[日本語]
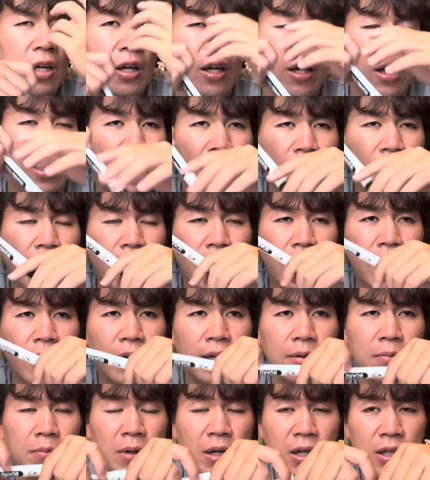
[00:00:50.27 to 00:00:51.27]

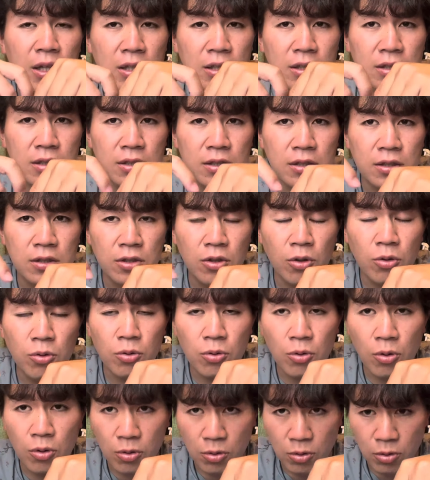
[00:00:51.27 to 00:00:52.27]
えまあ、強
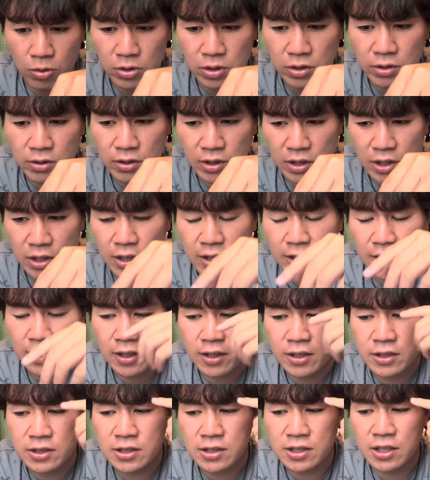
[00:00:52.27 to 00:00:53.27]
豪校というかね、
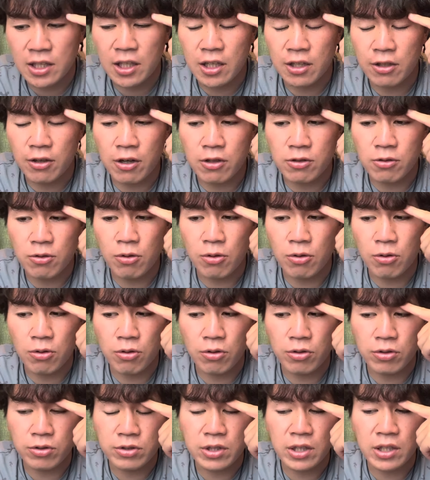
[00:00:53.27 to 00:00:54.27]
え力のある高
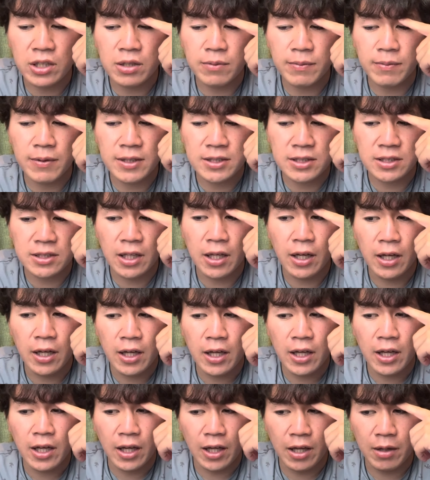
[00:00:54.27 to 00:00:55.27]
校を言っていきますね。
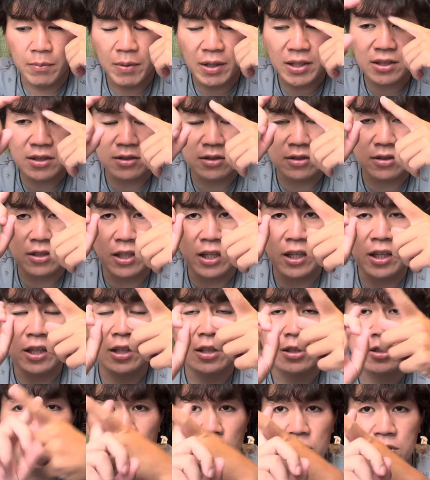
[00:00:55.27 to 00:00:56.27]
えまず、
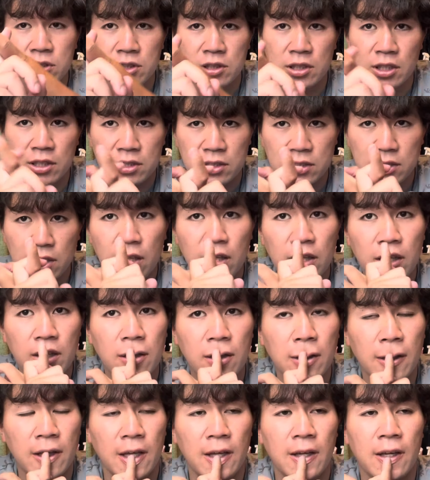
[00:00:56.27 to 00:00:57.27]
えー、創志ですね。
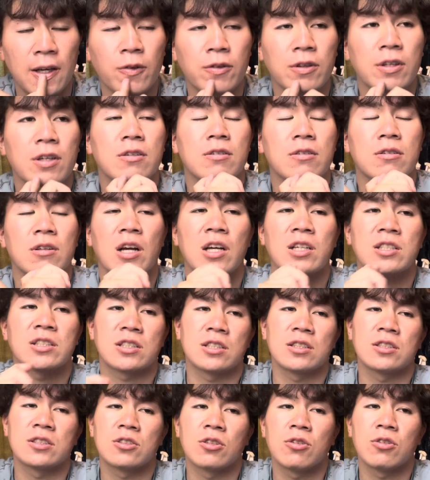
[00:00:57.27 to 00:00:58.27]
えほんで、倉
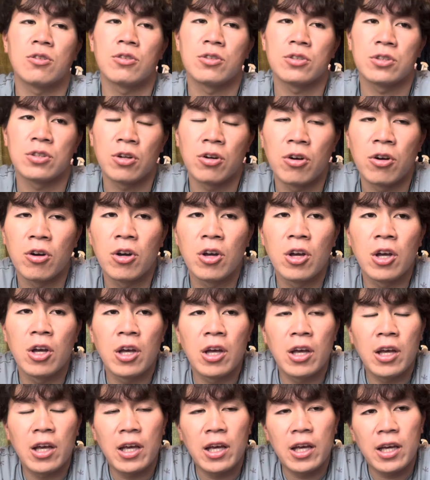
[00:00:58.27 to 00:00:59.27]
敷商業。
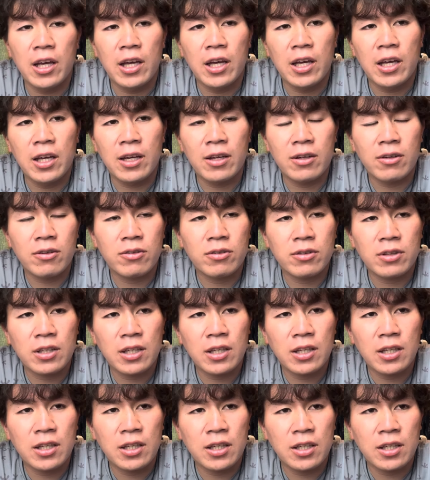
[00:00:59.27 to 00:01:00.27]
えー、ほん
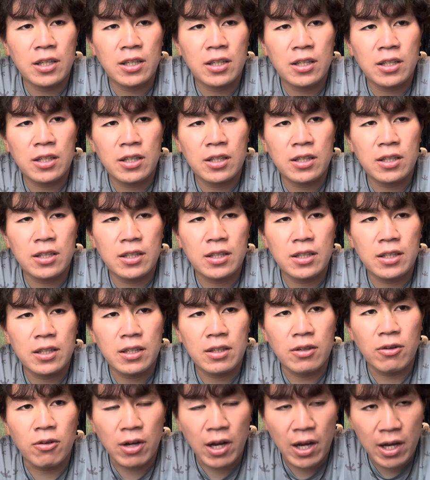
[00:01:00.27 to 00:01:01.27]
で、
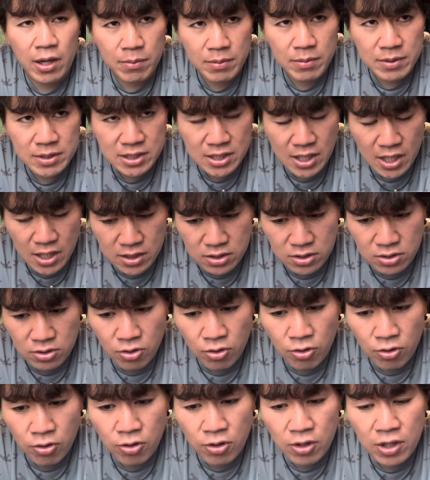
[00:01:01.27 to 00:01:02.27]
岡山山
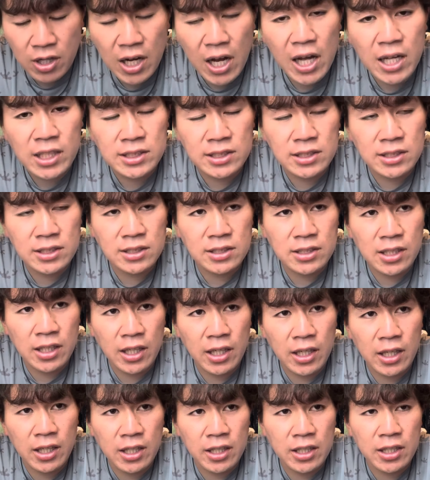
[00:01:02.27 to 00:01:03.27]
陽、関
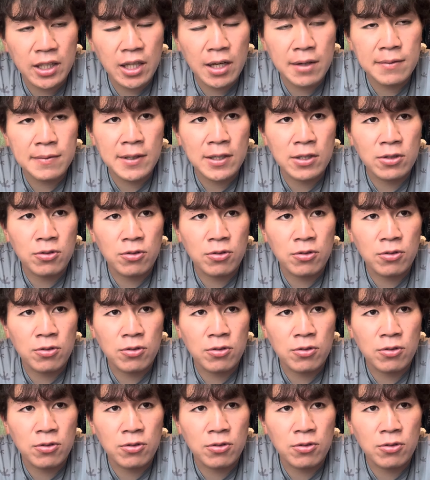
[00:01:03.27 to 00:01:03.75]
西、玉野、